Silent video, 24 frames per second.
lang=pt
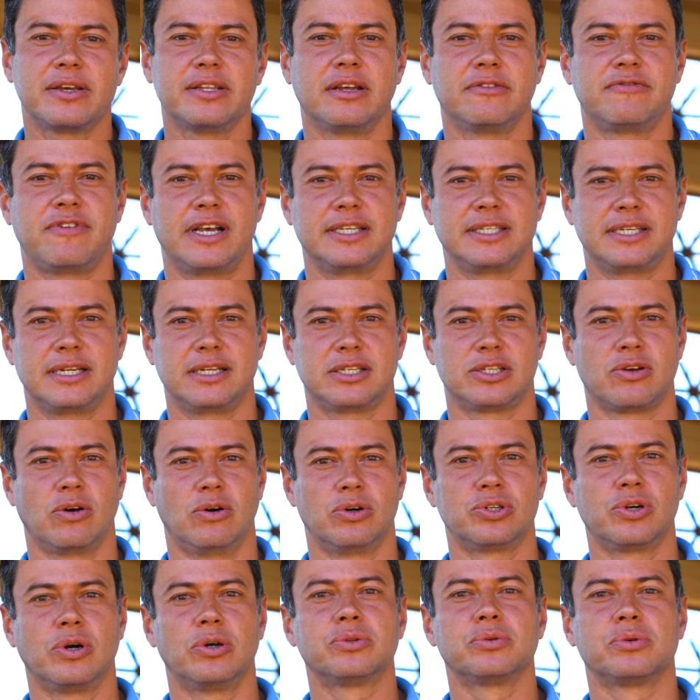aqui na Fazenda
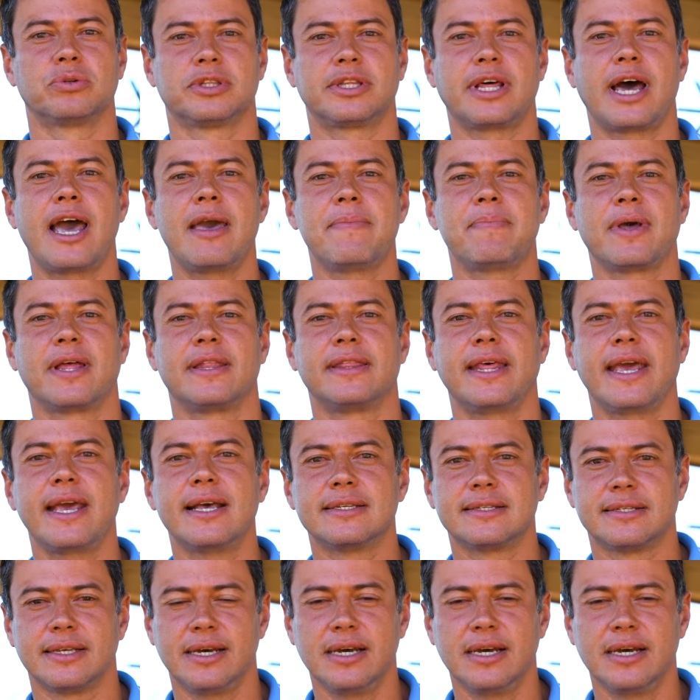São João do Taipe há 10